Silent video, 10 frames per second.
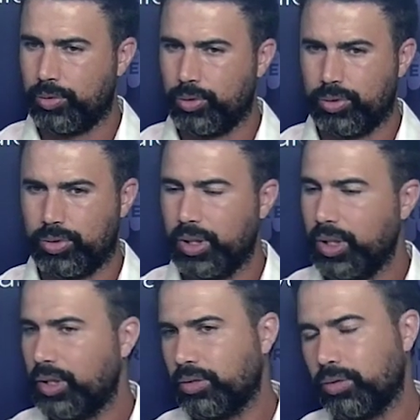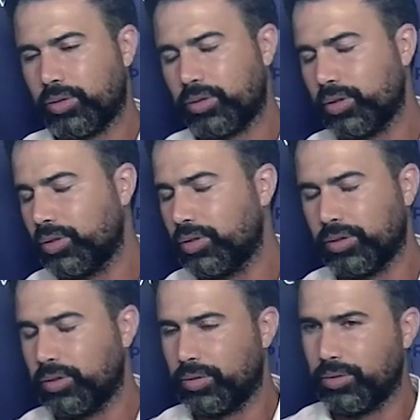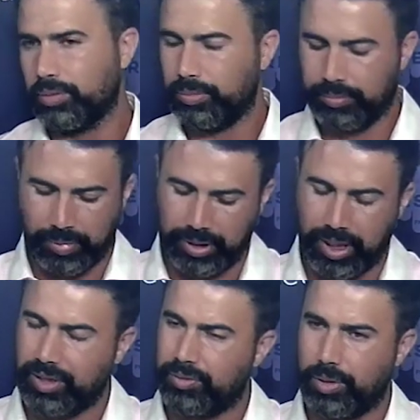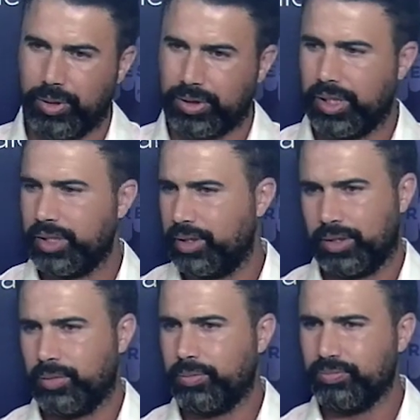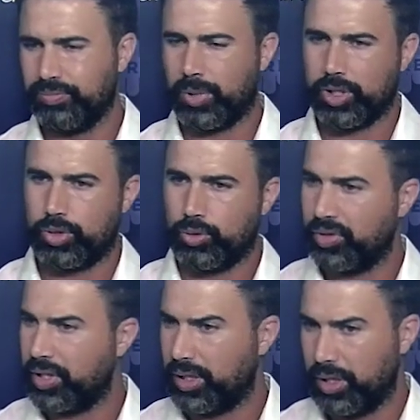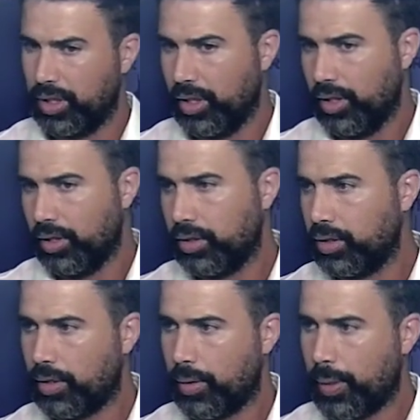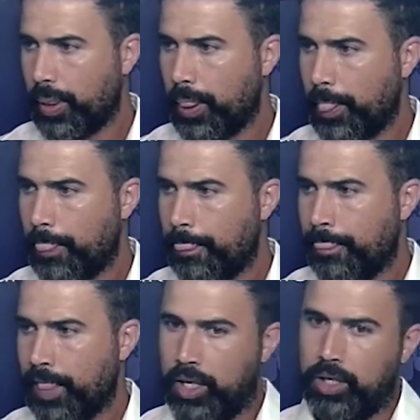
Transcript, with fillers: افيك معناتها لو جوور اون موان دونك لقينا مشاكل كبيره الحق